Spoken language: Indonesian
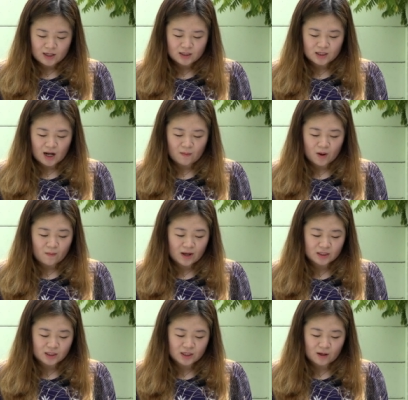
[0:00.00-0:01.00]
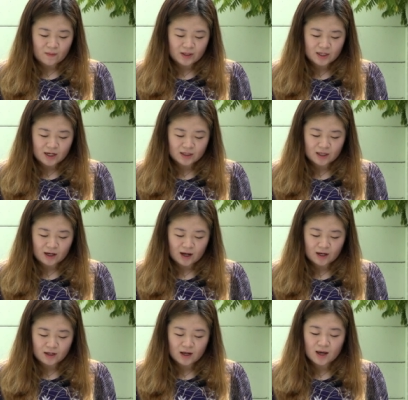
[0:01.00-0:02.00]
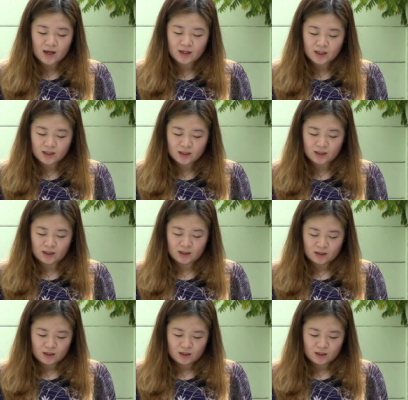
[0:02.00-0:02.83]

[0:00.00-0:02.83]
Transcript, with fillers: selama masih dapat dikatakan hari ini,